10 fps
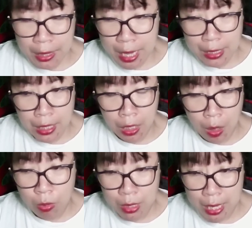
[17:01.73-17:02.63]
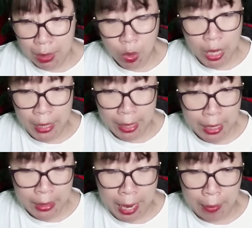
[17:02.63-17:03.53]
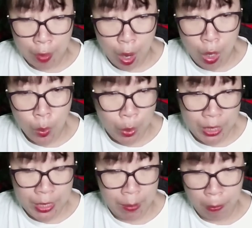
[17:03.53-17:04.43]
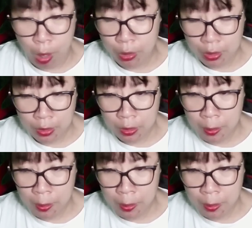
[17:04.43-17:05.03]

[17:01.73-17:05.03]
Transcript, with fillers: thì sẽ không gì có thể ngăn cản nó hủy diệt mọi thứ.